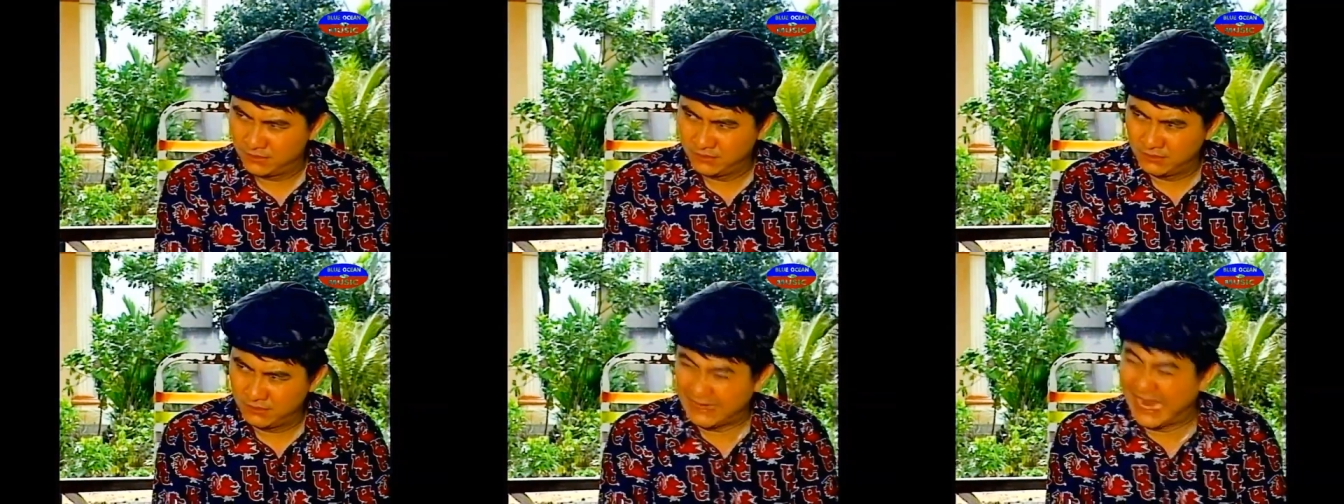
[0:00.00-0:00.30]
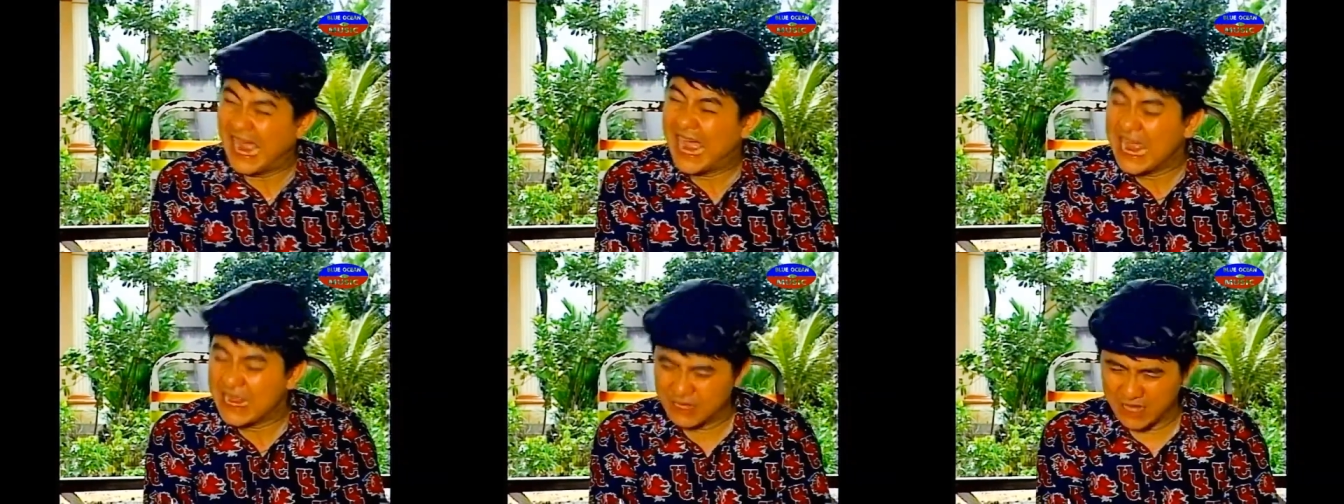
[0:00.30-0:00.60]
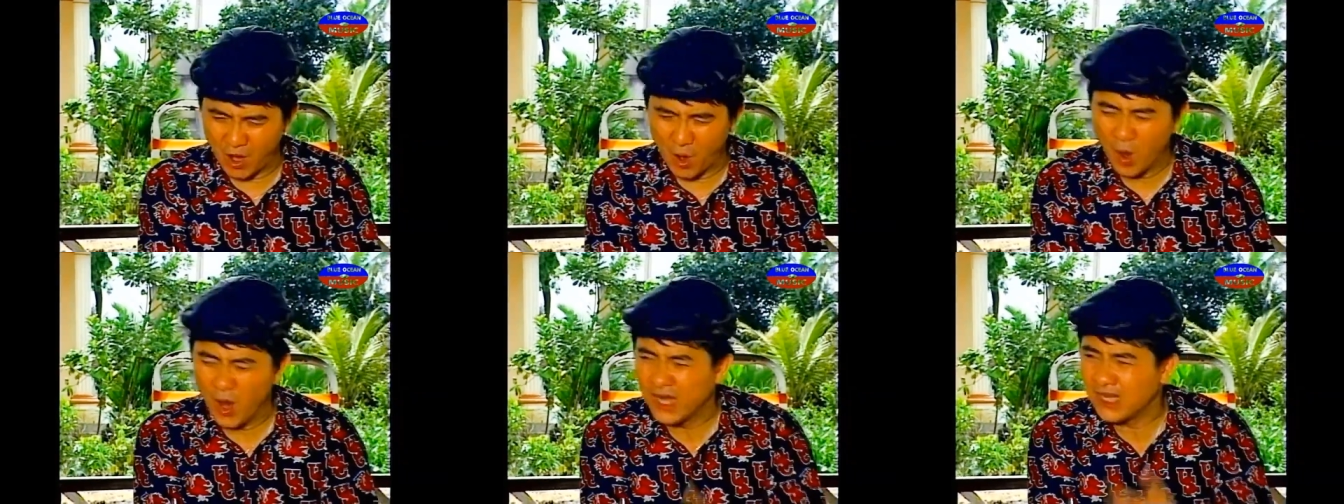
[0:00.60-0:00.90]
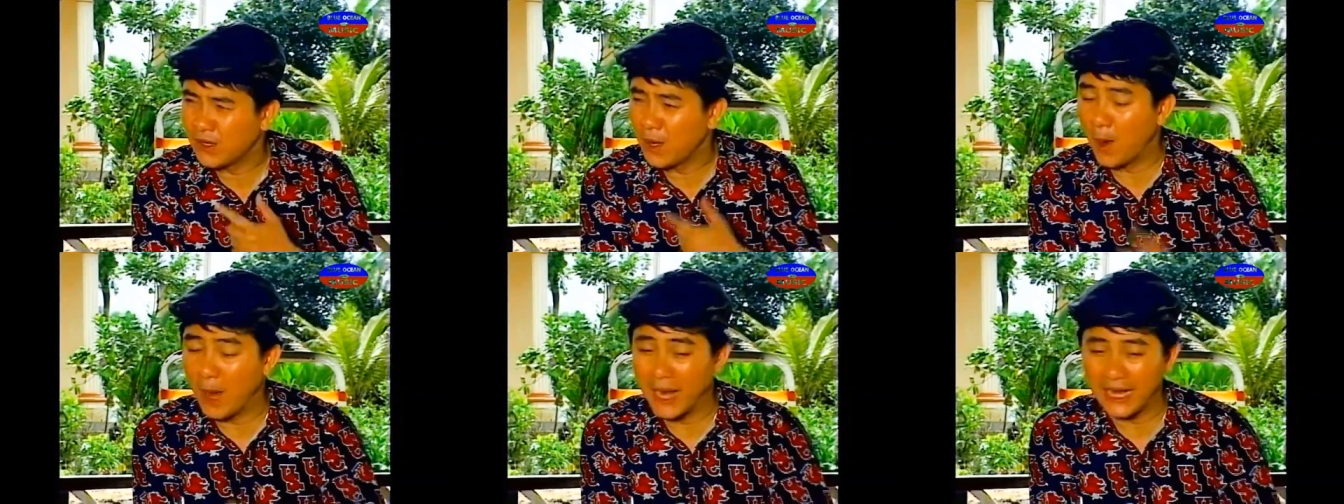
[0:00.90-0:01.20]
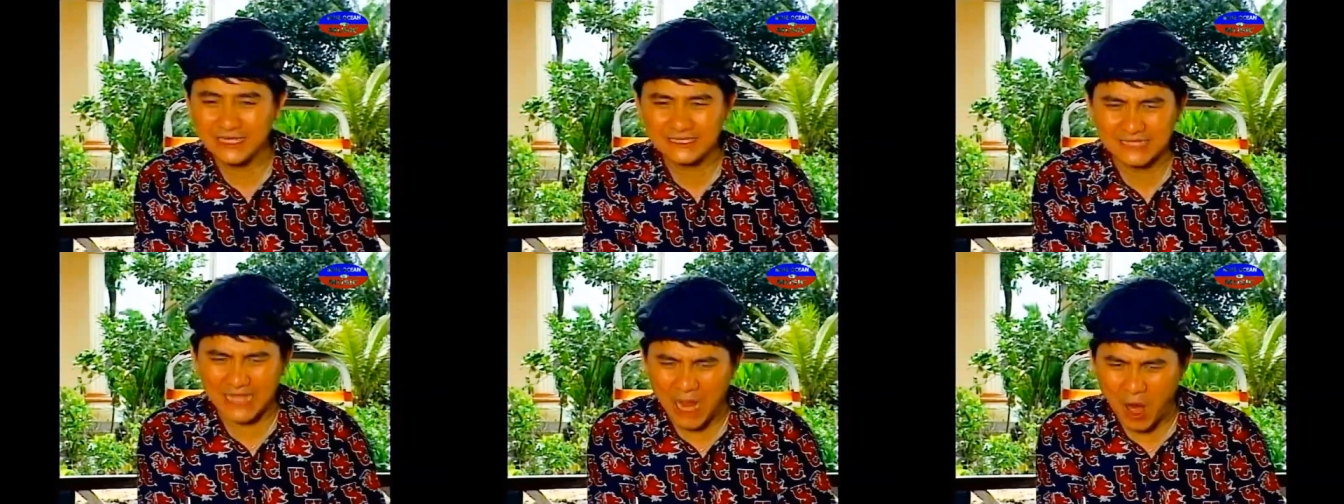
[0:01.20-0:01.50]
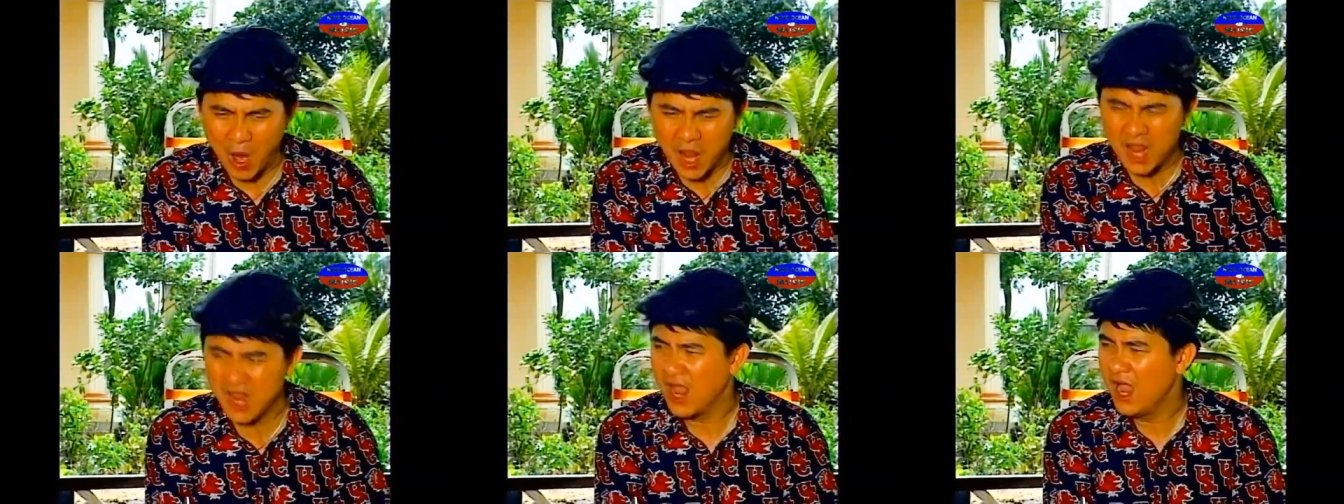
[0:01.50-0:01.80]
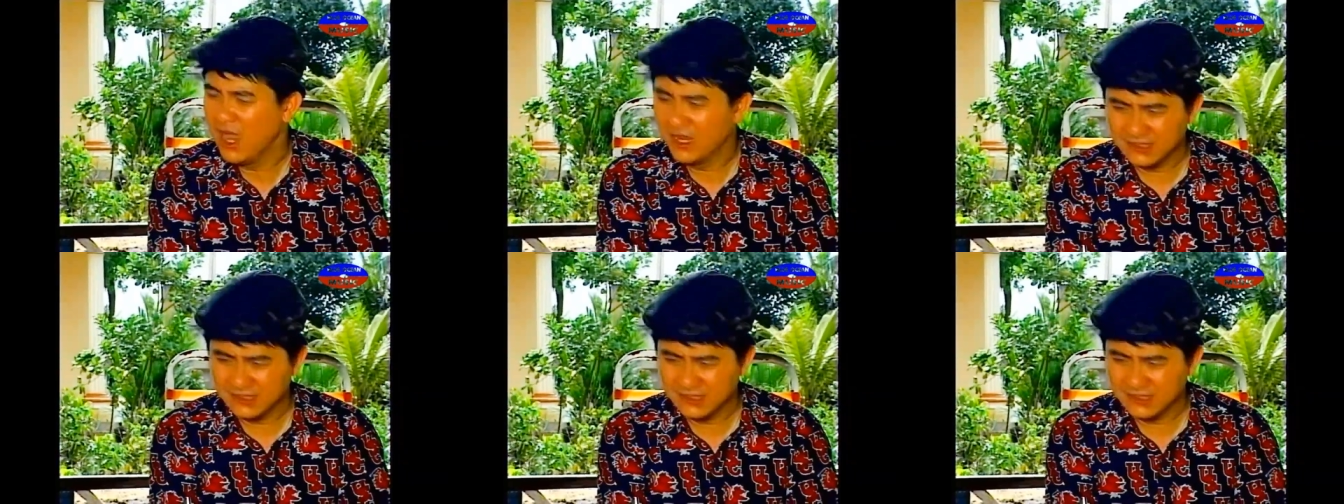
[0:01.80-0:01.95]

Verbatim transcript: Mà nó quá linh,